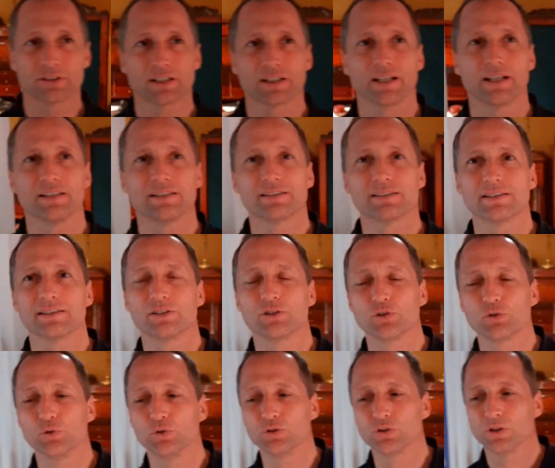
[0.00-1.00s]
Saraisk ist
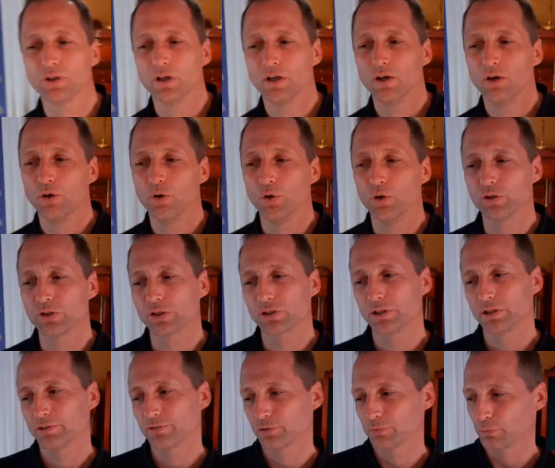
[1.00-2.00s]

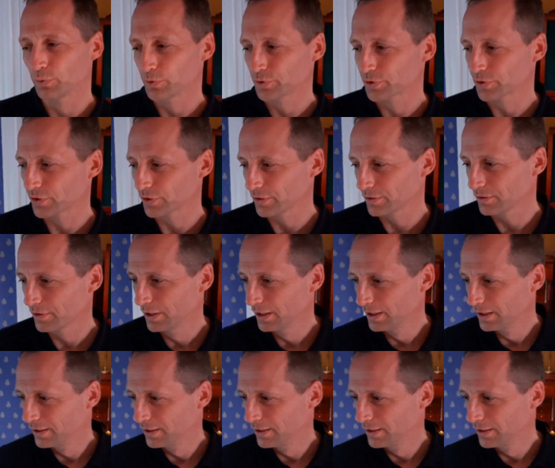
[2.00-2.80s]
südöstlich von Moskau.